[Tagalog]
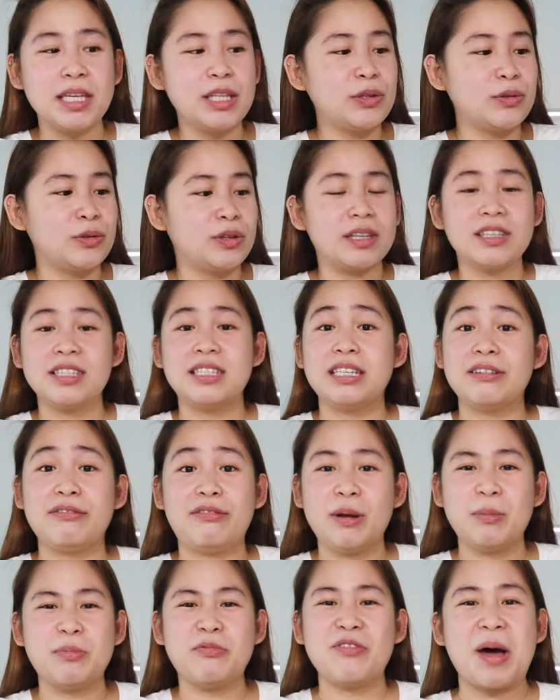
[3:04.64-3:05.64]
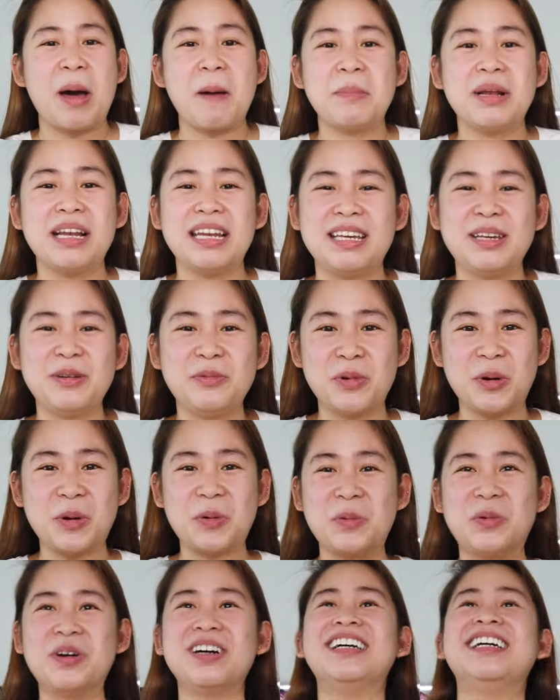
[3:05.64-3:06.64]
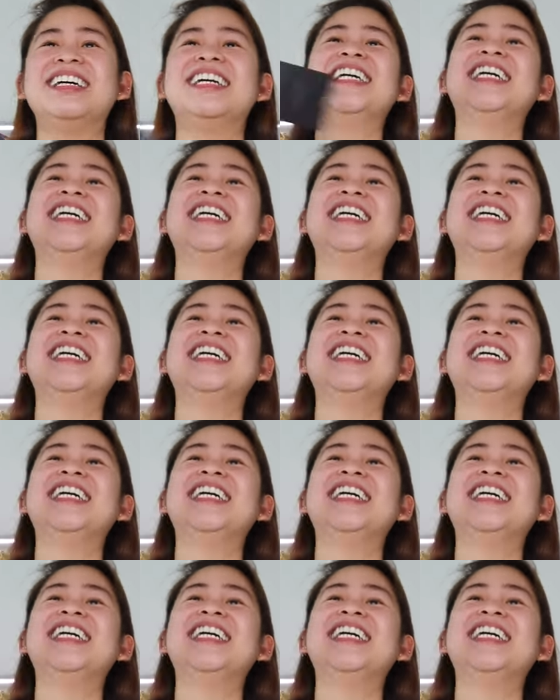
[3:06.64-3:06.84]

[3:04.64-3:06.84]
me to the Z family. Wow!